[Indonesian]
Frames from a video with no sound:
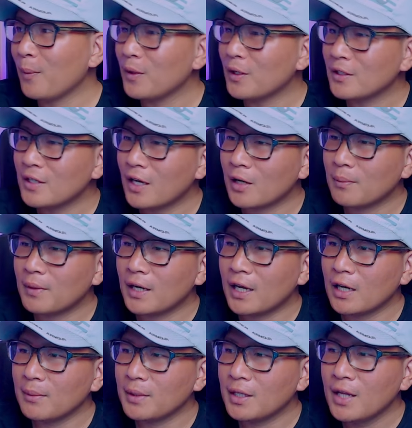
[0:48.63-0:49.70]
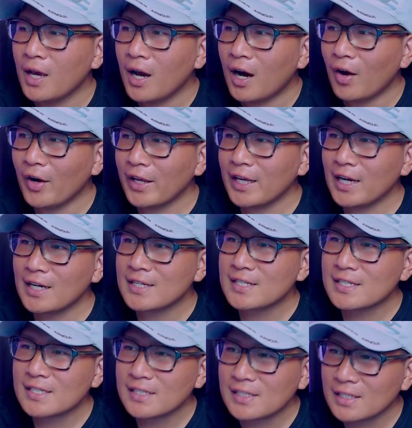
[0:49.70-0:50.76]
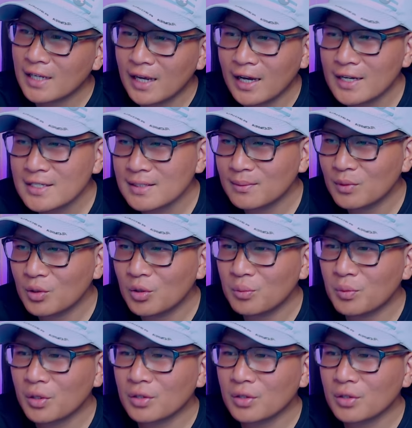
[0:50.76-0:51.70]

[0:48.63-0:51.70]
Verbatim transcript: amin, ya rabbal alamin Oke guys Ya sebelum